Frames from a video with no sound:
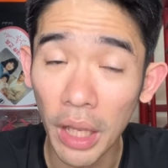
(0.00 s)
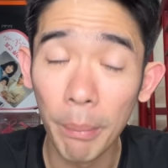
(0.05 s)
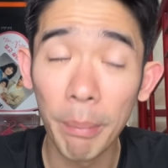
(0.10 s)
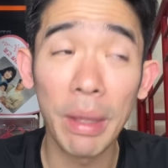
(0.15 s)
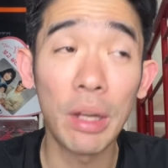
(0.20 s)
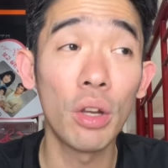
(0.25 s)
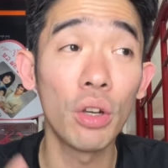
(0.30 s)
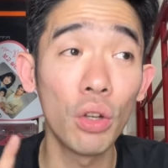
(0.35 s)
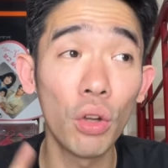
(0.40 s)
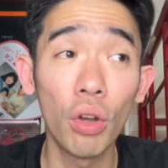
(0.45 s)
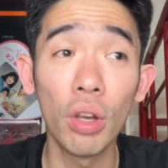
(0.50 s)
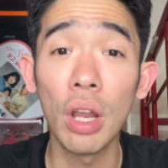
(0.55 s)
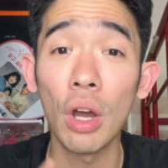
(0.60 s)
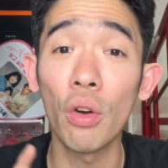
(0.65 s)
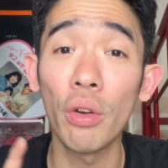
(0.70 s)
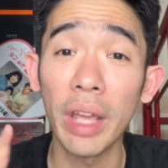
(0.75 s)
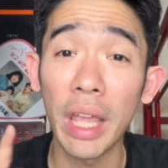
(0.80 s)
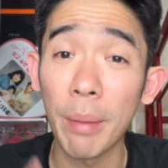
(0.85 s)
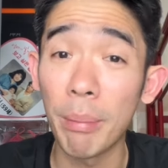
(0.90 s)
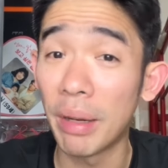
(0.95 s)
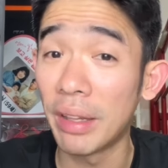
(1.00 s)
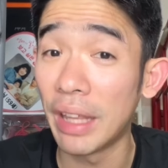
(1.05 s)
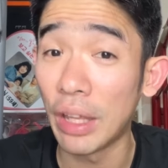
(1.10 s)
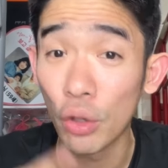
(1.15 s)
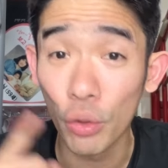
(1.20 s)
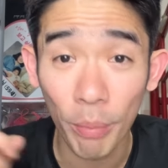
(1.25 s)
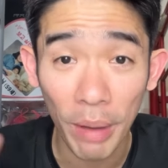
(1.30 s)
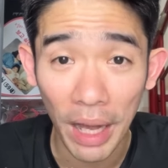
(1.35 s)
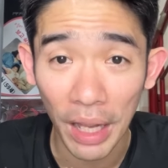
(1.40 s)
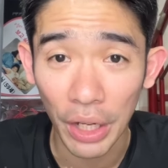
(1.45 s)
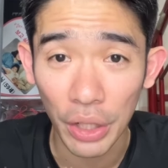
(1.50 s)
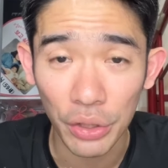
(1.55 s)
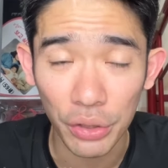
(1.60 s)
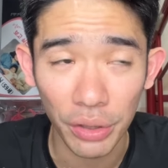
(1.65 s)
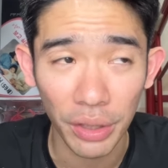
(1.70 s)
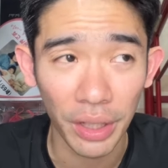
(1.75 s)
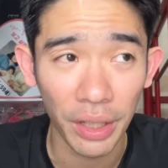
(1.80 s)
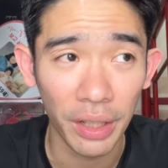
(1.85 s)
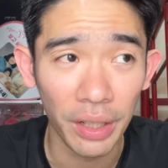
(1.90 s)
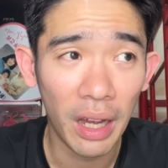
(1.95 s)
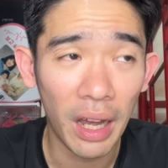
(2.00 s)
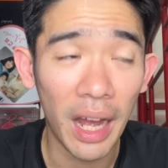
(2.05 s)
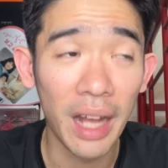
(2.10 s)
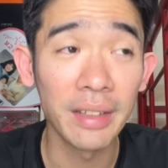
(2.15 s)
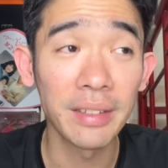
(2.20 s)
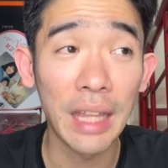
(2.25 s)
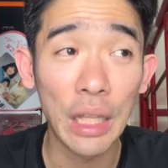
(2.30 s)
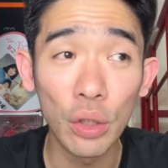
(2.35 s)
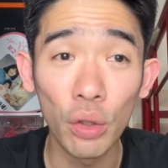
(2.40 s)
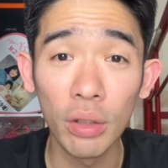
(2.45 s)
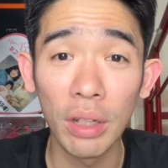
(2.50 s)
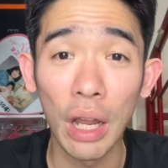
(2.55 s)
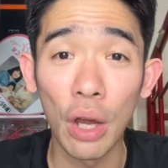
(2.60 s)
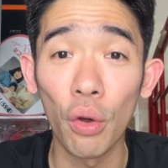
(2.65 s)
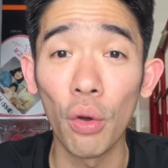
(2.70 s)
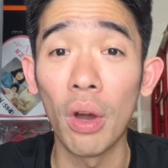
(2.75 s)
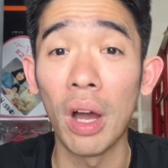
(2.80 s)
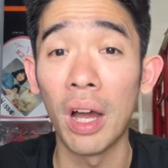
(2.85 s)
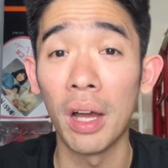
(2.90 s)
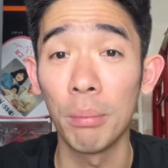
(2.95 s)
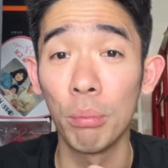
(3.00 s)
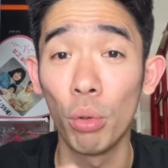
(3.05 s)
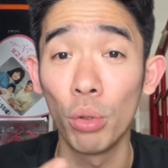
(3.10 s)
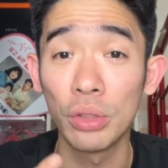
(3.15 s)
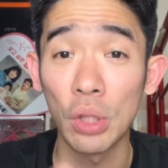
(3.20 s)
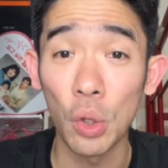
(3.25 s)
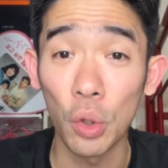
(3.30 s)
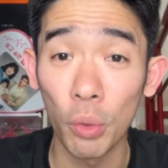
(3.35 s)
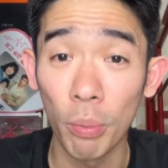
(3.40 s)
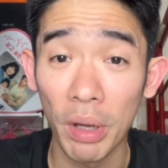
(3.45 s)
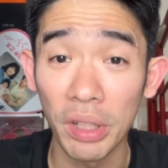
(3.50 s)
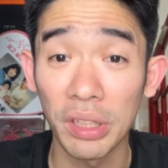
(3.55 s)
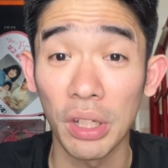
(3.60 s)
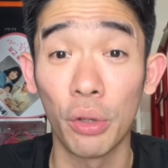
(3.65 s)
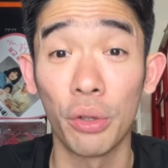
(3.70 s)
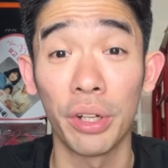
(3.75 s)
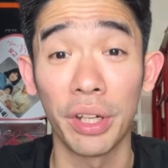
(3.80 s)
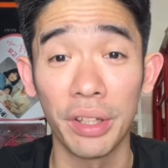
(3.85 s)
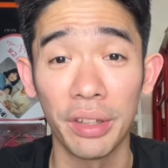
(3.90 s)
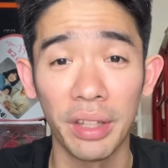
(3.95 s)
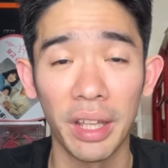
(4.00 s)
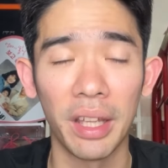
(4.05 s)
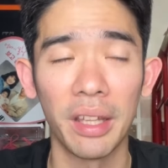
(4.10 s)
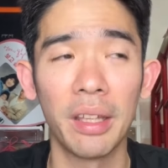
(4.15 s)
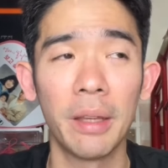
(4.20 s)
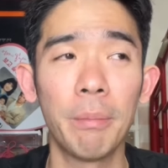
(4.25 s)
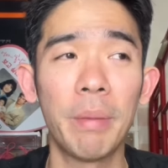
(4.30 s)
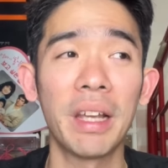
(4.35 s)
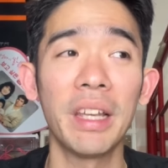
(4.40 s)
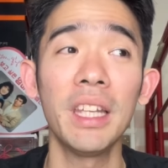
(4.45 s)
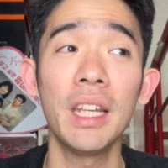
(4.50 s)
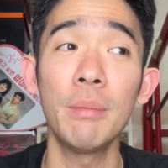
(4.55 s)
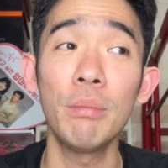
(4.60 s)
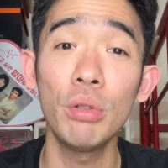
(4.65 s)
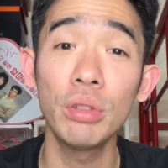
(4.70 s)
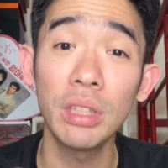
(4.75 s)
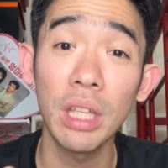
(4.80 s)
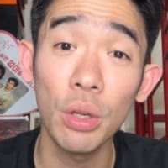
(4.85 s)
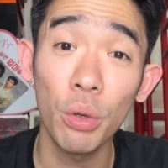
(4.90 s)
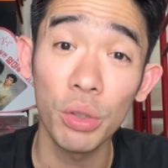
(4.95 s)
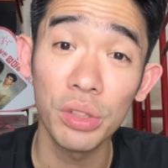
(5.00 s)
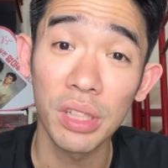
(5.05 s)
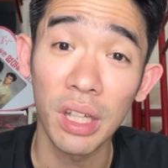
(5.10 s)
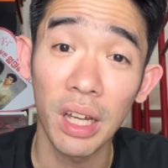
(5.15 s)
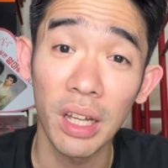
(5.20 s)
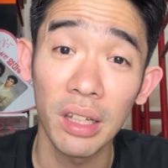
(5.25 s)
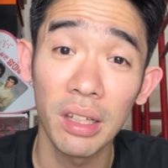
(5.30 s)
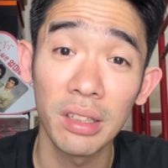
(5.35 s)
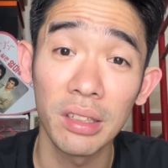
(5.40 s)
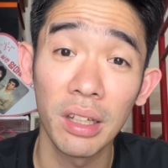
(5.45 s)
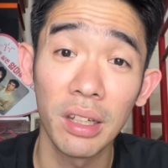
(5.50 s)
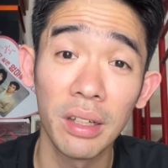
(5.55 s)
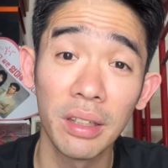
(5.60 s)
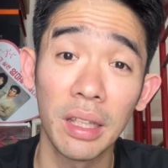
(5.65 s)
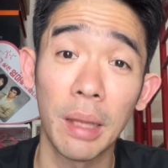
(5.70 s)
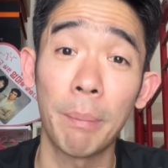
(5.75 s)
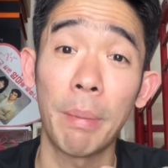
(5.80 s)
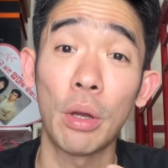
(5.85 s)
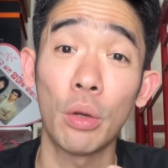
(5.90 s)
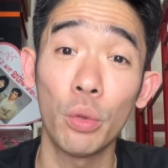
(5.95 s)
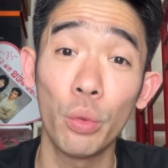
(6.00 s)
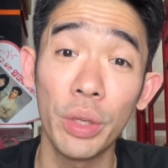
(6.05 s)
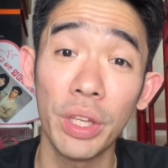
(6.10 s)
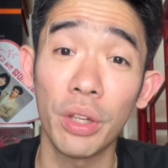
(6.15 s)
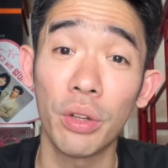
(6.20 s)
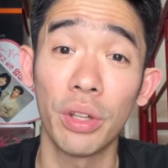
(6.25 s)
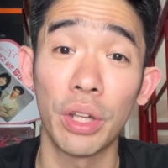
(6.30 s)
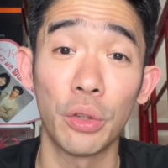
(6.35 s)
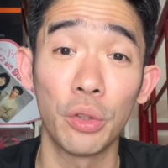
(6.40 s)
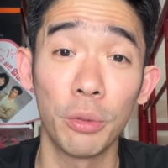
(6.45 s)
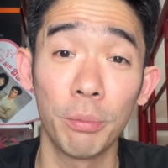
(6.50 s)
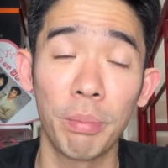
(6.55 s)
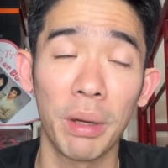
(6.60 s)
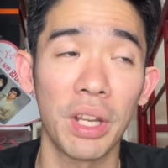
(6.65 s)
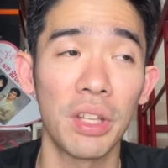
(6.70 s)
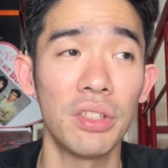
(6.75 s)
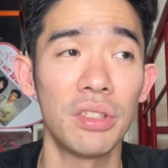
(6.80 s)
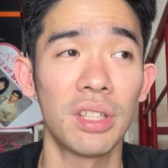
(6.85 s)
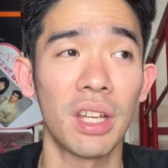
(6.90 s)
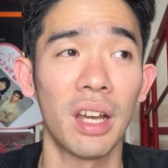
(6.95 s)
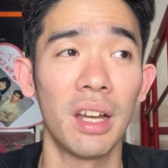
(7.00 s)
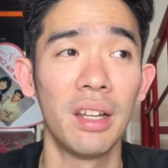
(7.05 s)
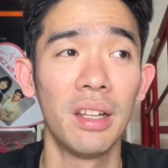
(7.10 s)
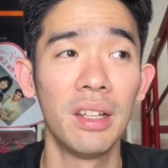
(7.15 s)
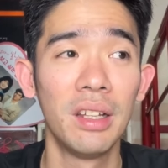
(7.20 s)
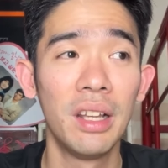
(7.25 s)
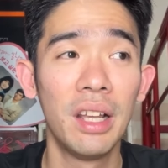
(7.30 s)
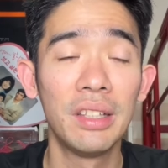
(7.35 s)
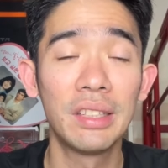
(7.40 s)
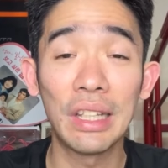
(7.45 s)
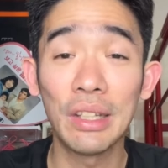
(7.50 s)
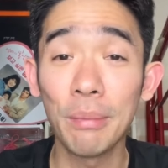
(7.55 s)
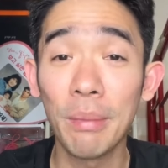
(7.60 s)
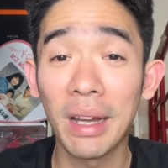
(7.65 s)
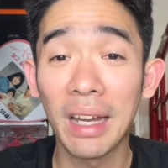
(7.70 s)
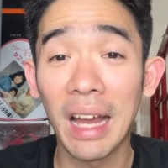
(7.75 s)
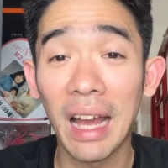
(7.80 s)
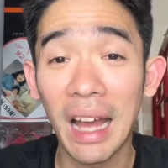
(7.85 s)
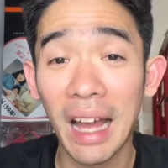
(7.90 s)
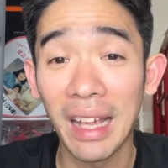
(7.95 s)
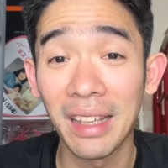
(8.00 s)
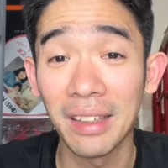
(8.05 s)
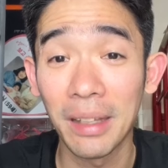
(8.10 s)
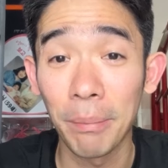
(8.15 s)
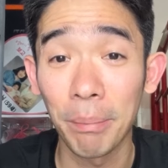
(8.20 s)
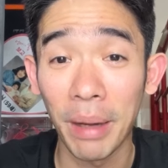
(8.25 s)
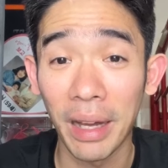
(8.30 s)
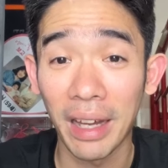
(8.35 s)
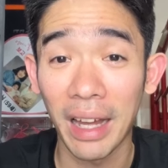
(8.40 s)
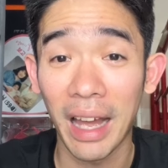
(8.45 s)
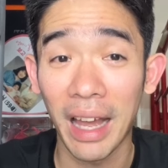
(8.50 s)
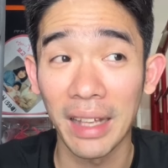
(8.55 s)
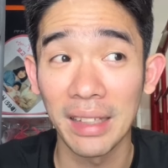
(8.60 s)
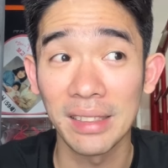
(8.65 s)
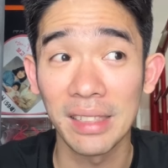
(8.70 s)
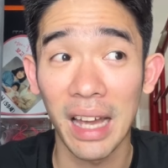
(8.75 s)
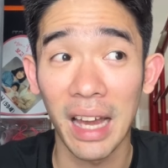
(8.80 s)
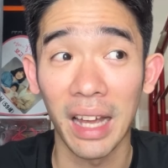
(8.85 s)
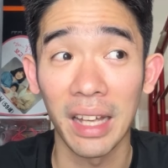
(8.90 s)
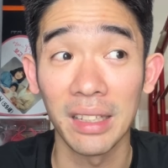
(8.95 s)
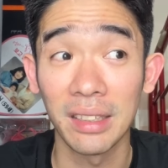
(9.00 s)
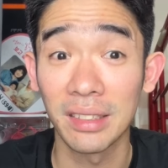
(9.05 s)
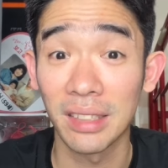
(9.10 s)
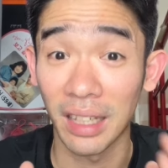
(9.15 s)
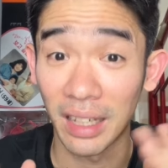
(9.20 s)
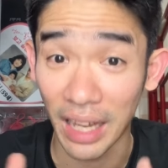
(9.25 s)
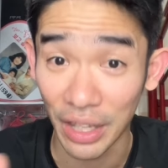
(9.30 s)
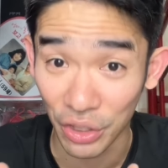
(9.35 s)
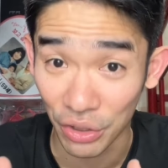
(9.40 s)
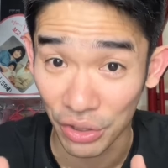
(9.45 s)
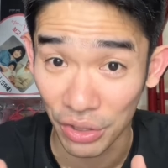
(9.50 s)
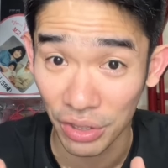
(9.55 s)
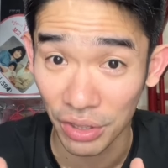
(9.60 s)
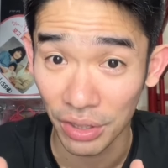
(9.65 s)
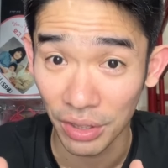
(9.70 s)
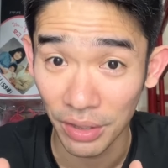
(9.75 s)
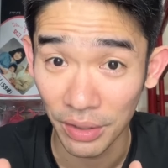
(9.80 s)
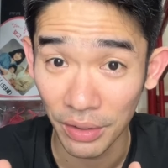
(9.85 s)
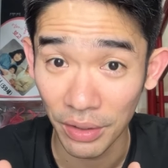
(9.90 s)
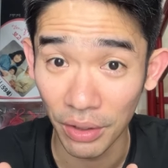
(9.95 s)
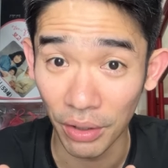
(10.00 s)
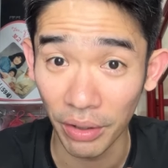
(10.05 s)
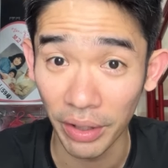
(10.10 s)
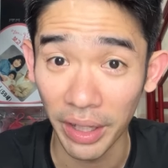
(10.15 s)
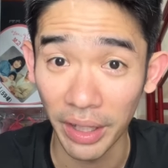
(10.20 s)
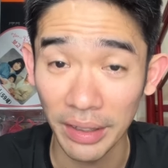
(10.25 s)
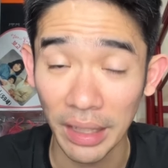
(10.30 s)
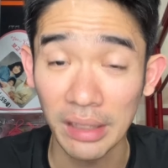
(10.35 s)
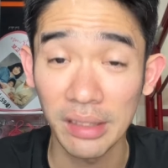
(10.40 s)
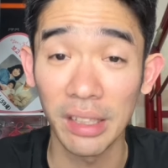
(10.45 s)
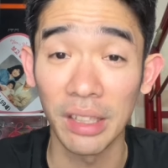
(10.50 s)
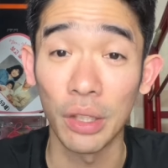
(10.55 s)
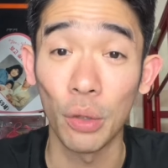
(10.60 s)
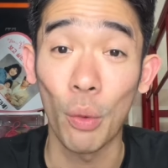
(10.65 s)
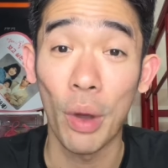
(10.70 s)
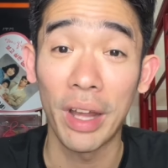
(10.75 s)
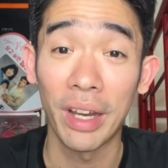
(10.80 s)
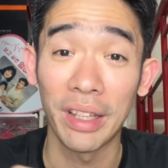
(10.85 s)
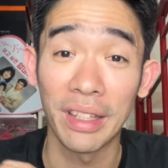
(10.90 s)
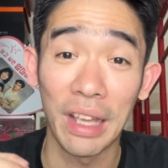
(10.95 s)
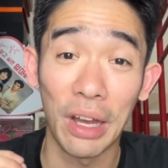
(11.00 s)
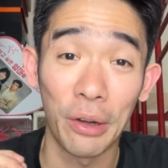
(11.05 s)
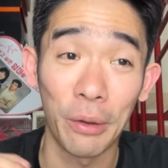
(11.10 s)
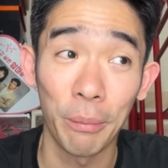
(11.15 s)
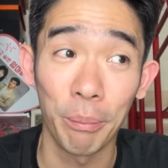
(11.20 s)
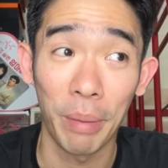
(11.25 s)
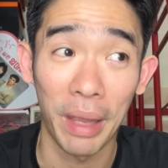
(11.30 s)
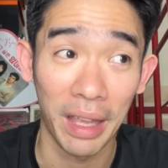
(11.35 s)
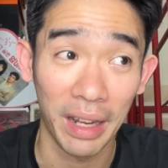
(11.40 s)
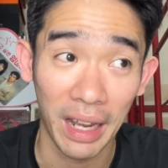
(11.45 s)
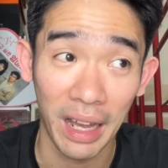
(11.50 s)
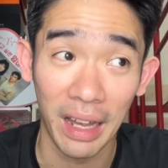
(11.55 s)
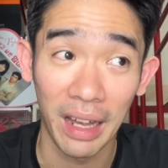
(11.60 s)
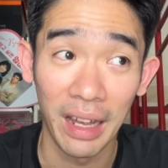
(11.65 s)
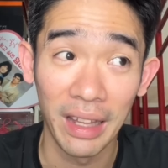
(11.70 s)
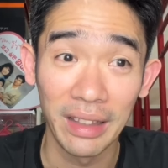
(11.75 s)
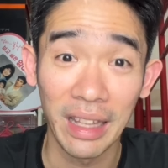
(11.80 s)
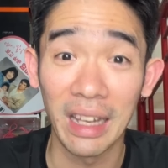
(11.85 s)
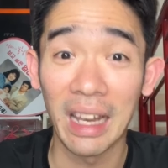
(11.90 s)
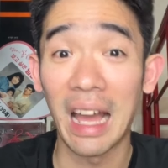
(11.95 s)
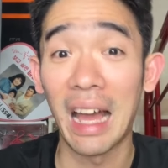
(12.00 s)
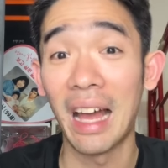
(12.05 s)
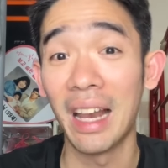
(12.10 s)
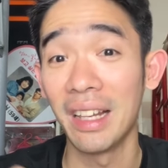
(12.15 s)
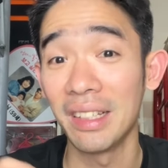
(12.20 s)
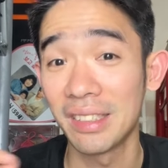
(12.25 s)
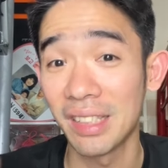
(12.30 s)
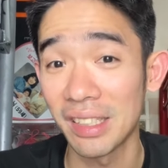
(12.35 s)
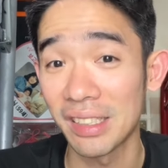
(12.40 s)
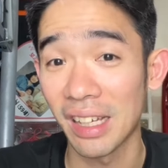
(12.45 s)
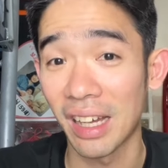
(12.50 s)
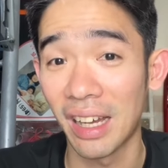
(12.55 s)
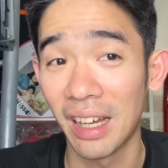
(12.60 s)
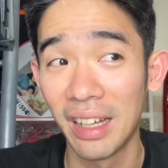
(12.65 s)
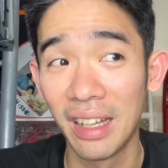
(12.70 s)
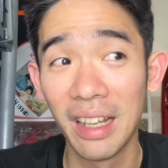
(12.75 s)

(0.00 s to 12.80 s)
Pero ang lola ko everyday umaalis yun eh. Ang tanong lang kung aabutan ko ba siya or hindi. Pag inabutan ko siya, na pag uwi ko, nandun pa rin siya, siya yung maghahain ng pagkain sa akin sa lunch. Okay? Tapos iiwanan niya akong pera dahil aalis na siya.